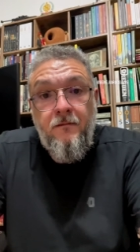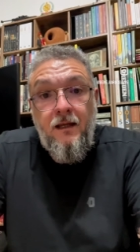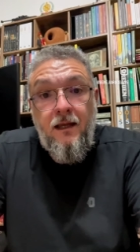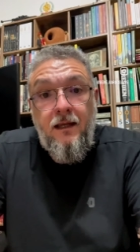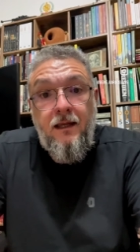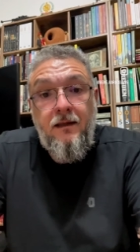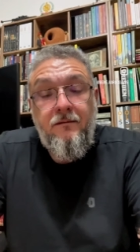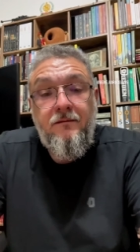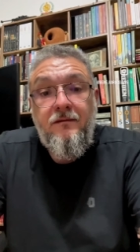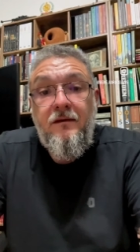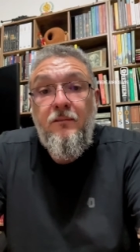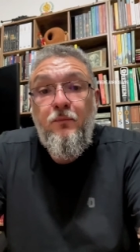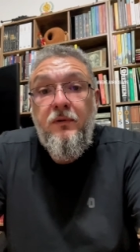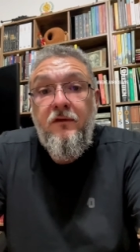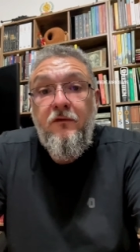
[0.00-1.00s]
É
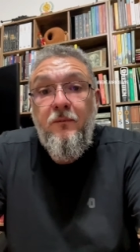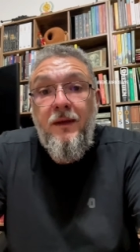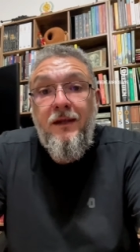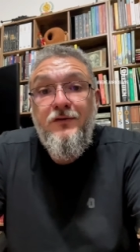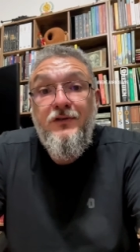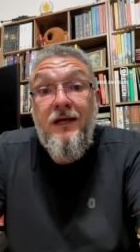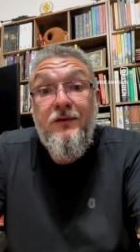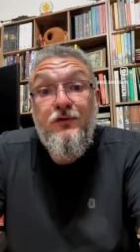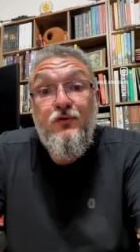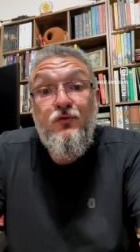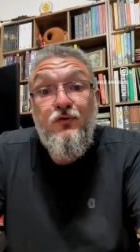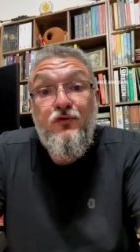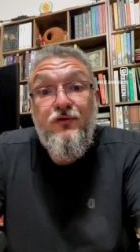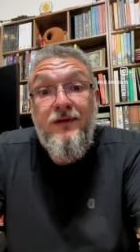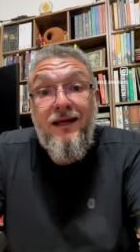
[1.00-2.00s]
simplesmente
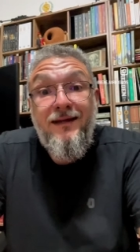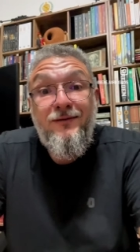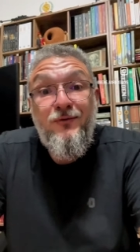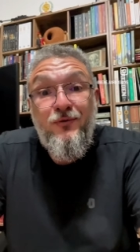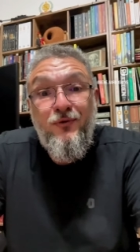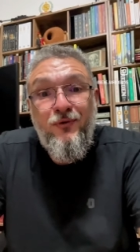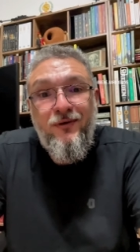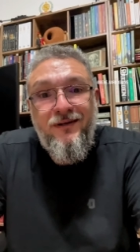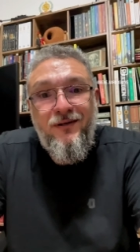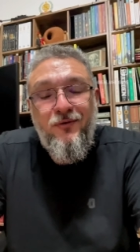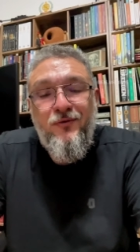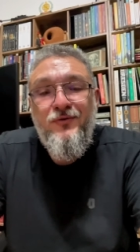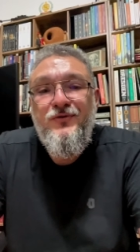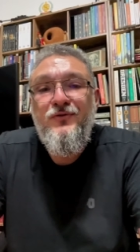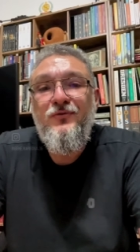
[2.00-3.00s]
assustador. Eu
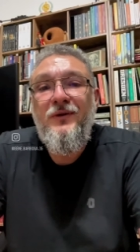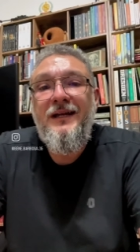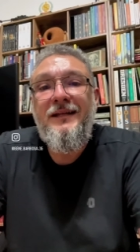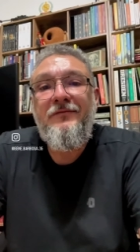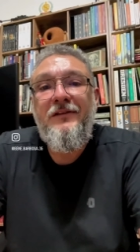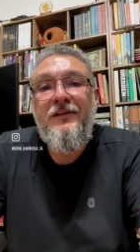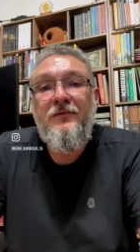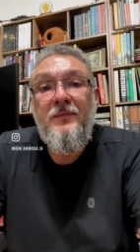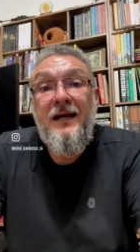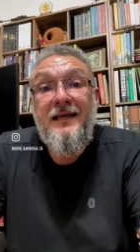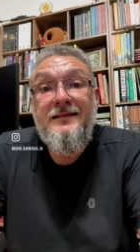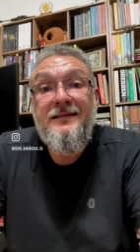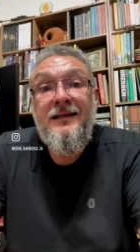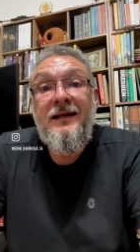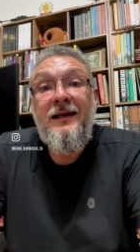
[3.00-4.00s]
continuo cada vez
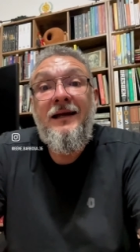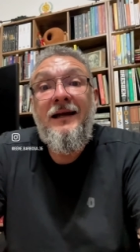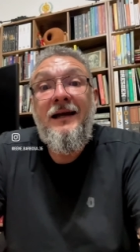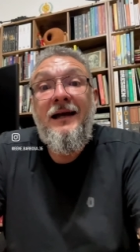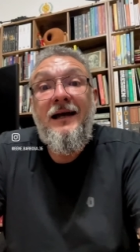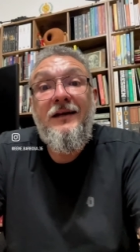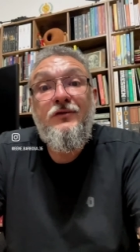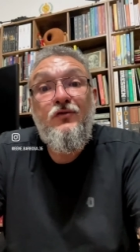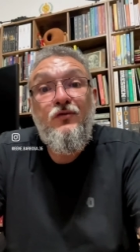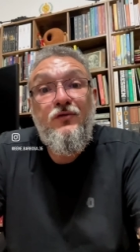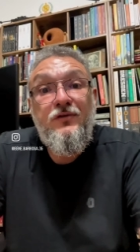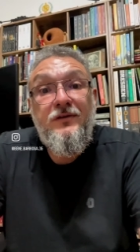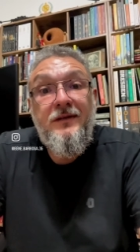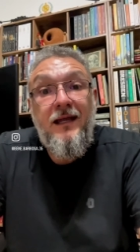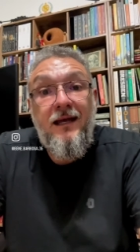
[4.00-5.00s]
mais
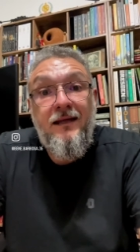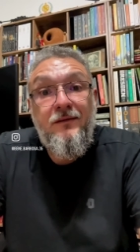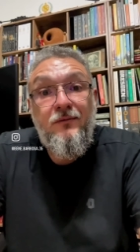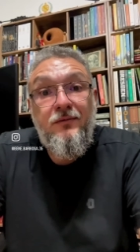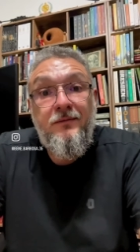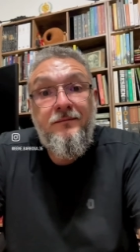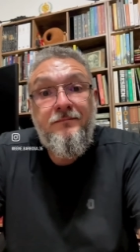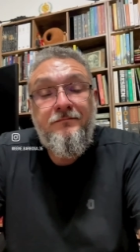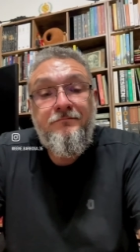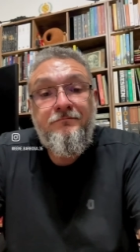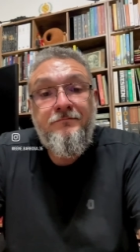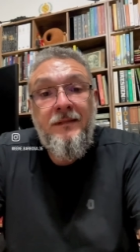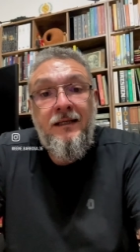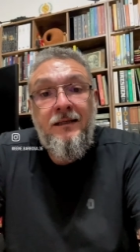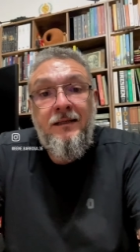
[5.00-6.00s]
assustado.
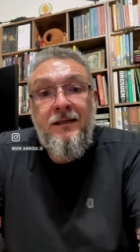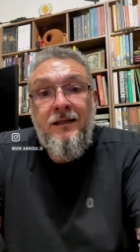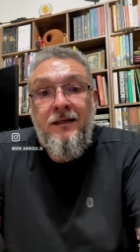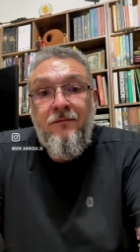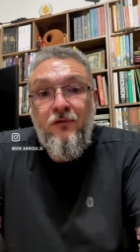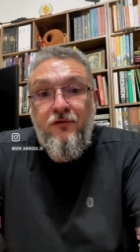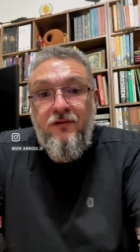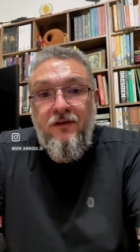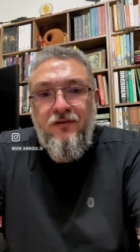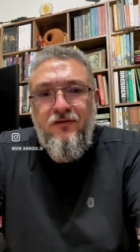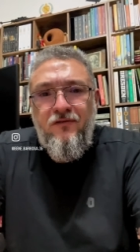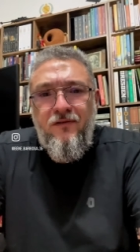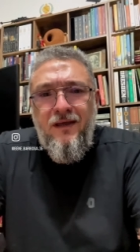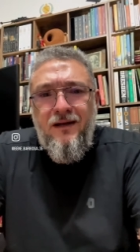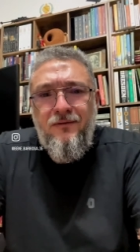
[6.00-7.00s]
Vocês
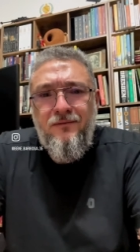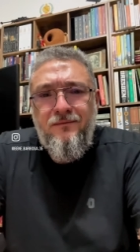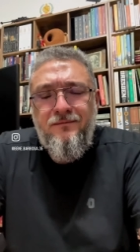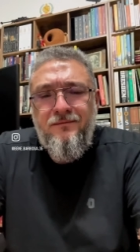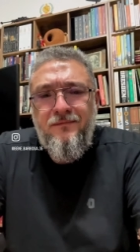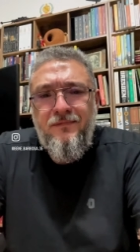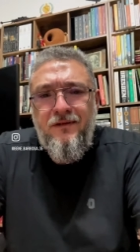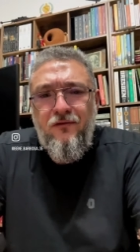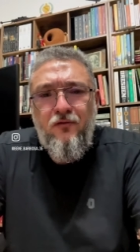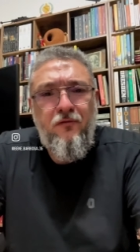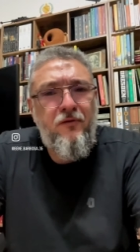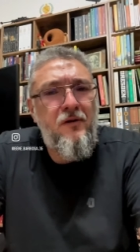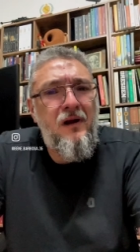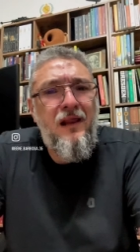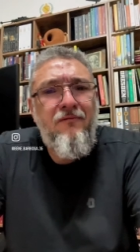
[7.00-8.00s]
tiveram, vocês
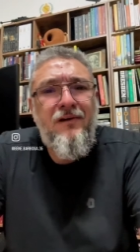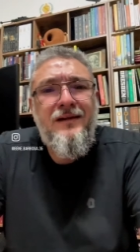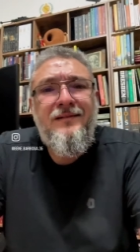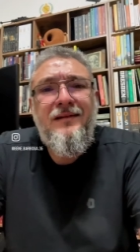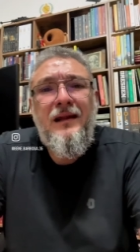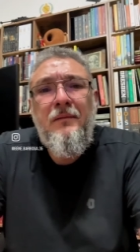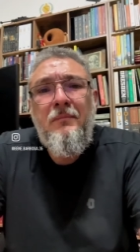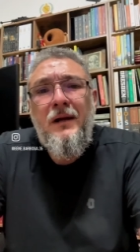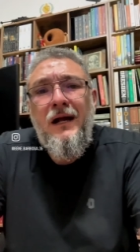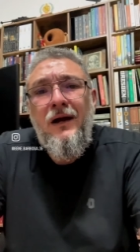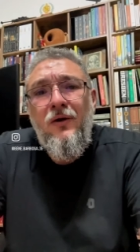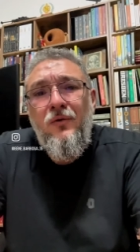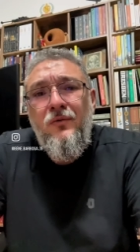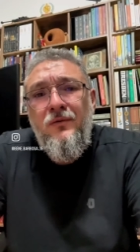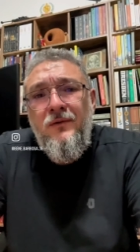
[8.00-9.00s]
sofreram lavagem
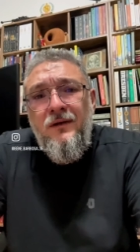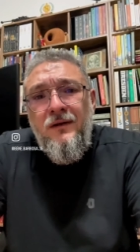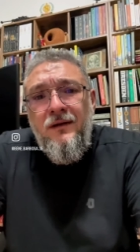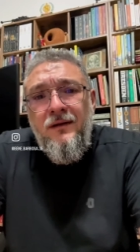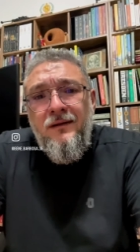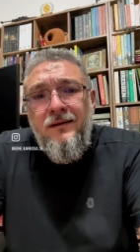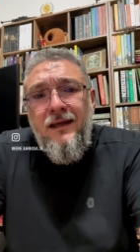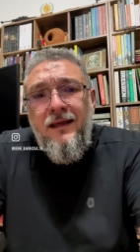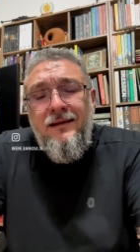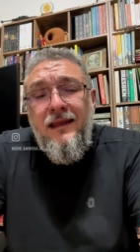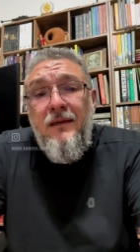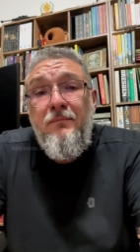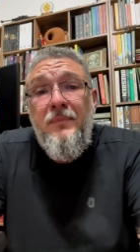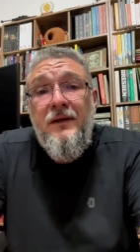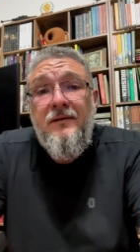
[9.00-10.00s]
cerebral, né? E
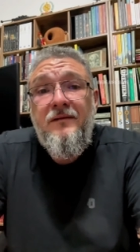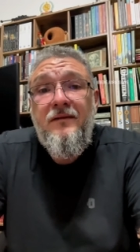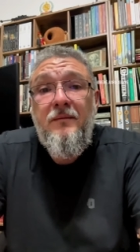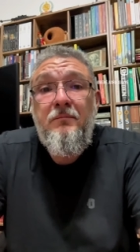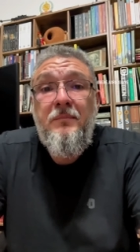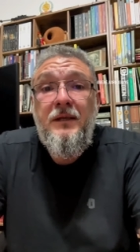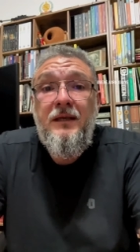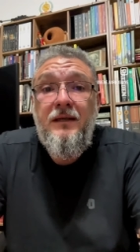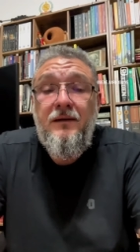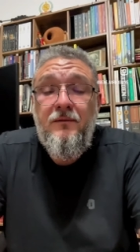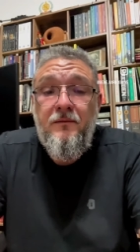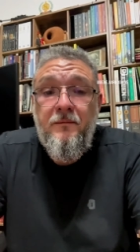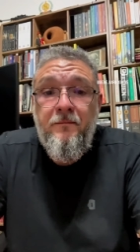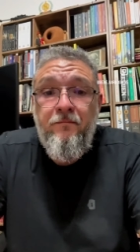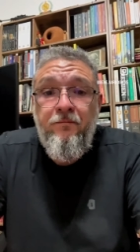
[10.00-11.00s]
nem perceberam.
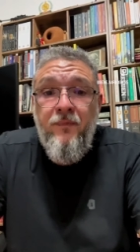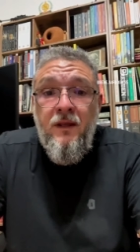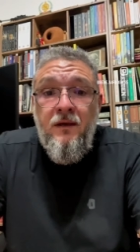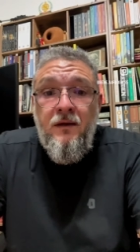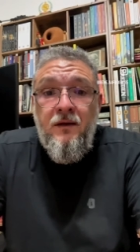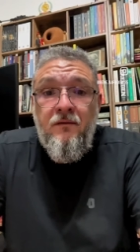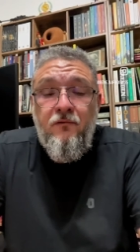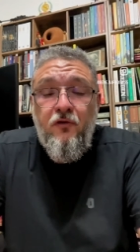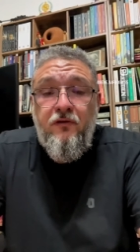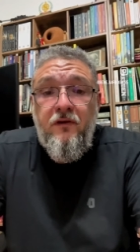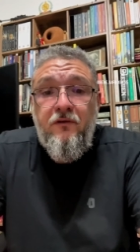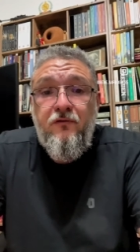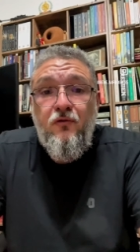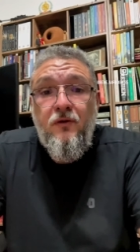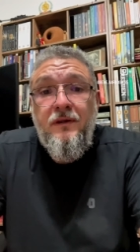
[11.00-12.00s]

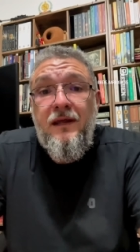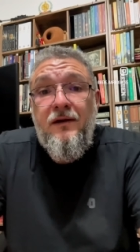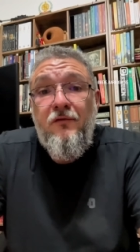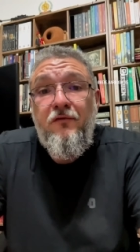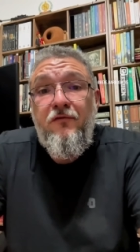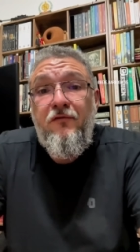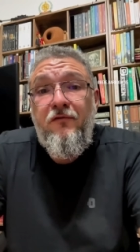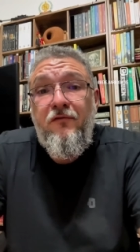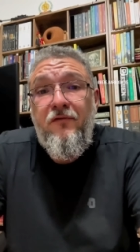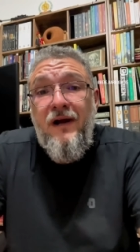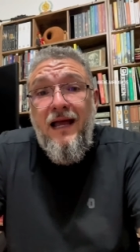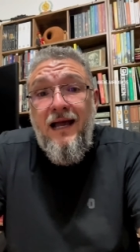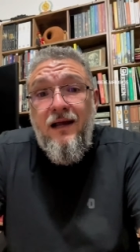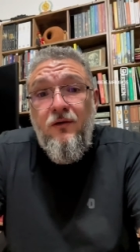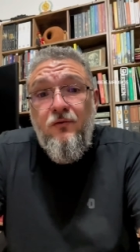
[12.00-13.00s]
Vocês se tornaram
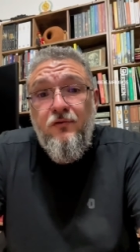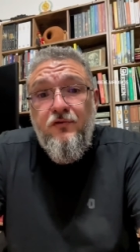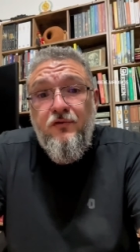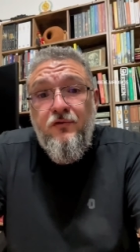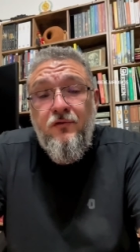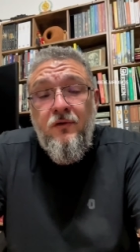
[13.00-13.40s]
fracos,